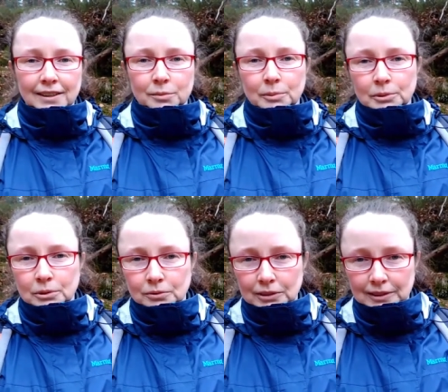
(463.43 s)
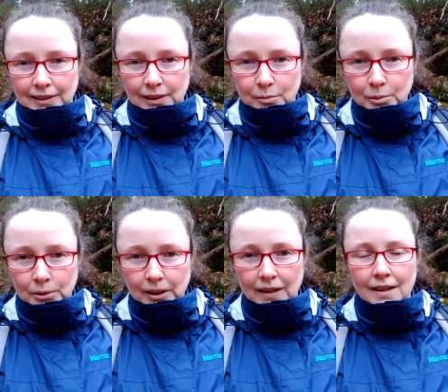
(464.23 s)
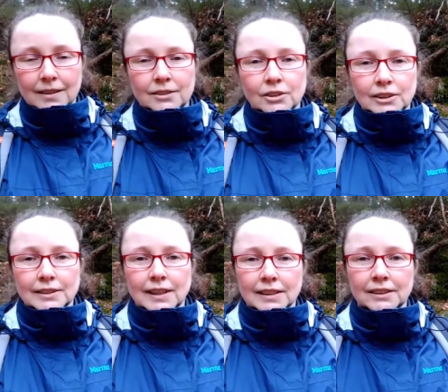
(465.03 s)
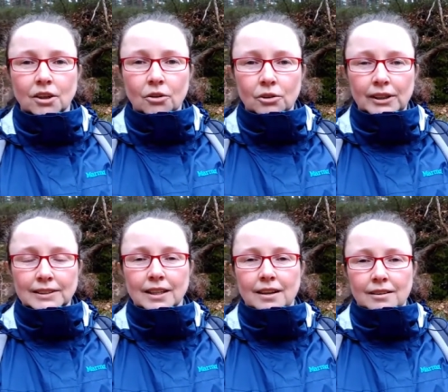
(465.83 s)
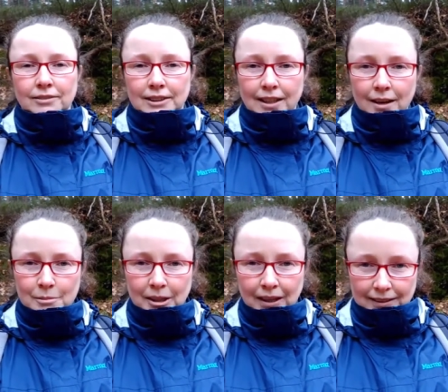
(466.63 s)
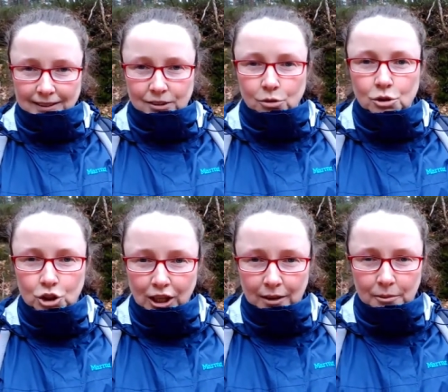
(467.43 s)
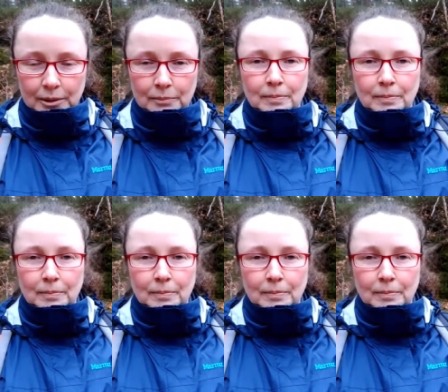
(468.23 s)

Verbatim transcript: a z punktu widzenia Buka to jest taki okres sam raz dojrzały.